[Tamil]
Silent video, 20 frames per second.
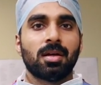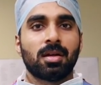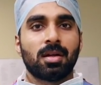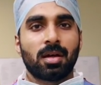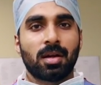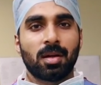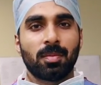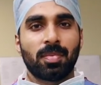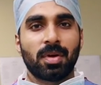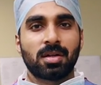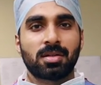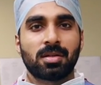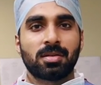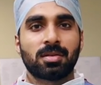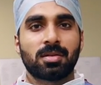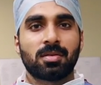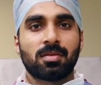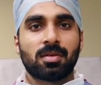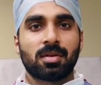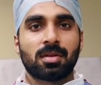நிறைய
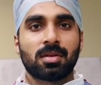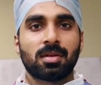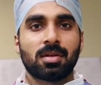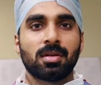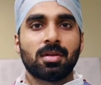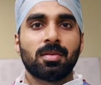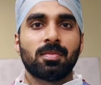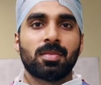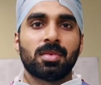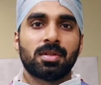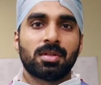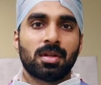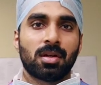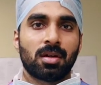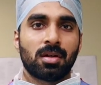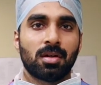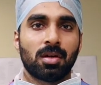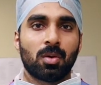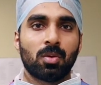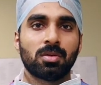பேஷண்ட்ஸ்க்கு வந்து
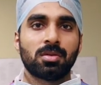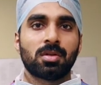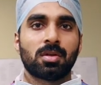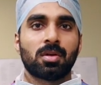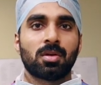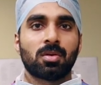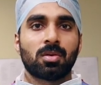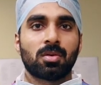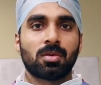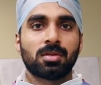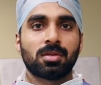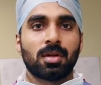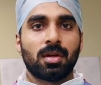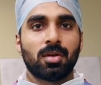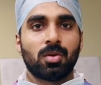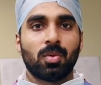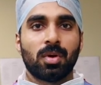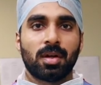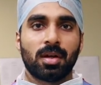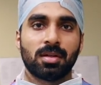சில டவுட்ஸ் இருக்கும்
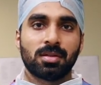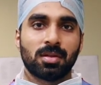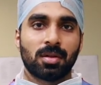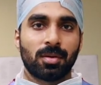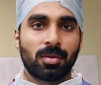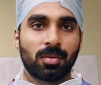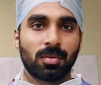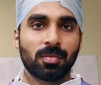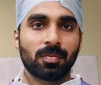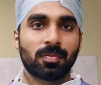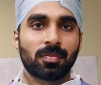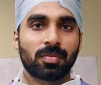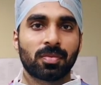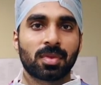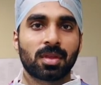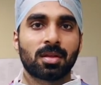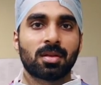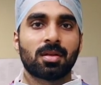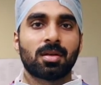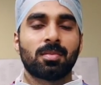சில குவெரிஸ் இருக்கும்
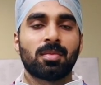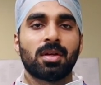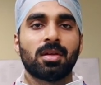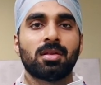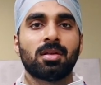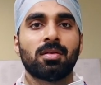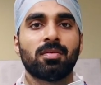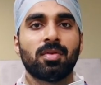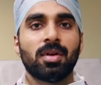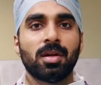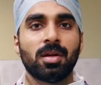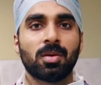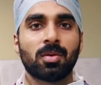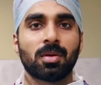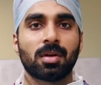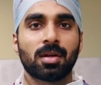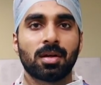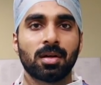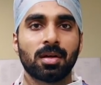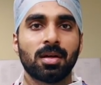நம்ம இந்த
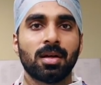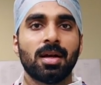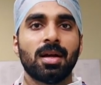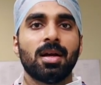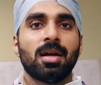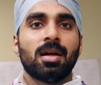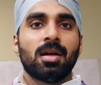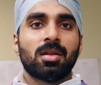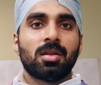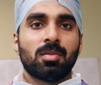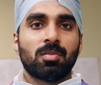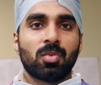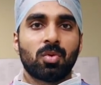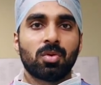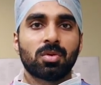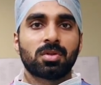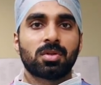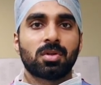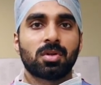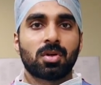வீடியோவில் த
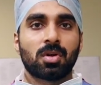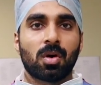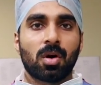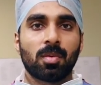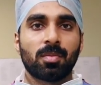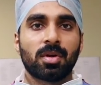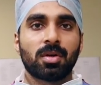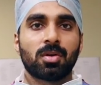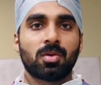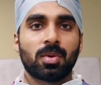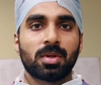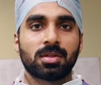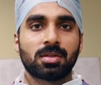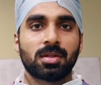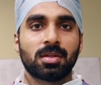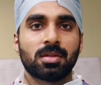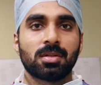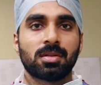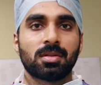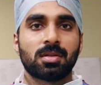மோஸ்ட் காமன்
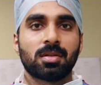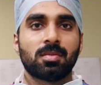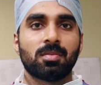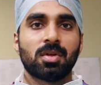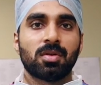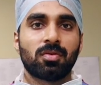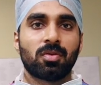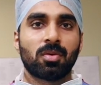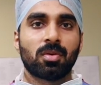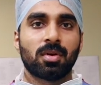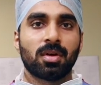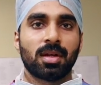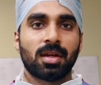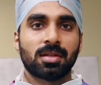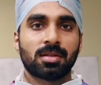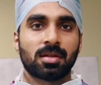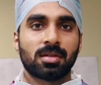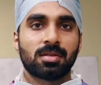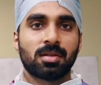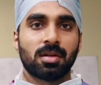கொஸ்டின்ஸ் பிஃபோர்
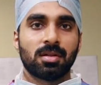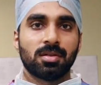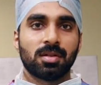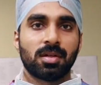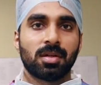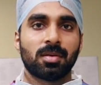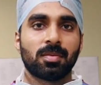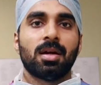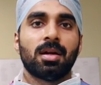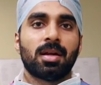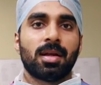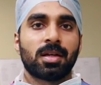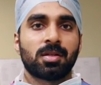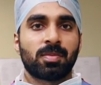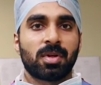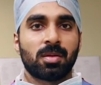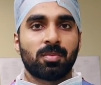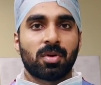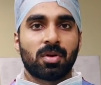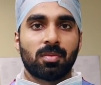லேசர் சர்ஜரி நான்
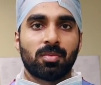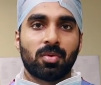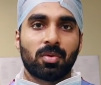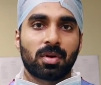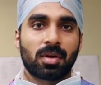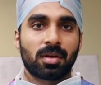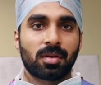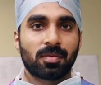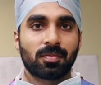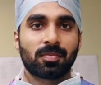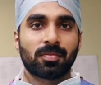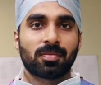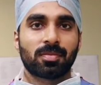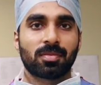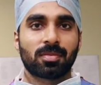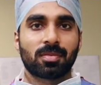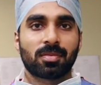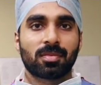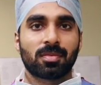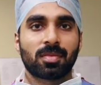எக்ஸ்பிளைன் பண்ண போகிறேன்
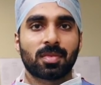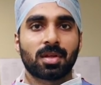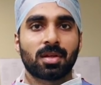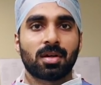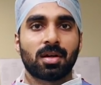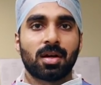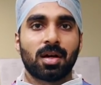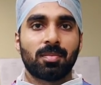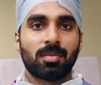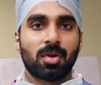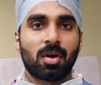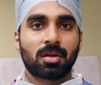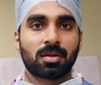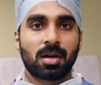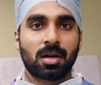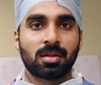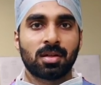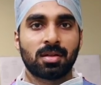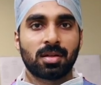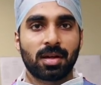ஐ எம்
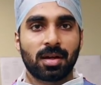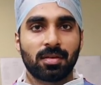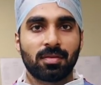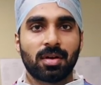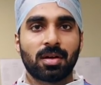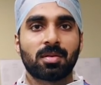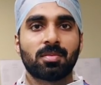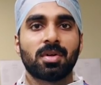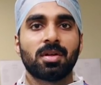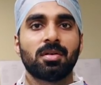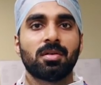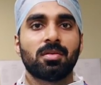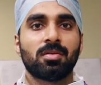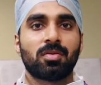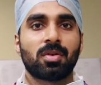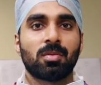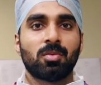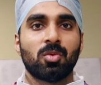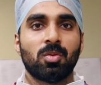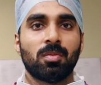டாக்டர் ஆதித்யா வர்மன்
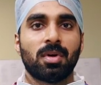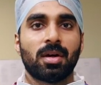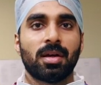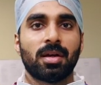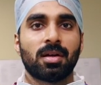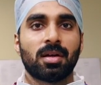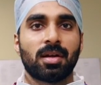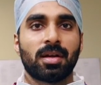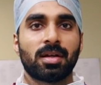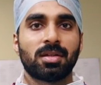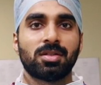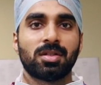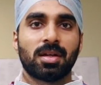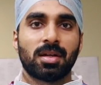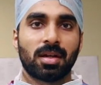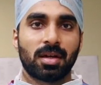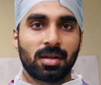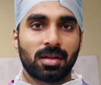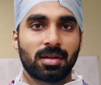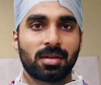ஃப்ரம் உமா கிளினிக்
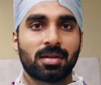சென்னை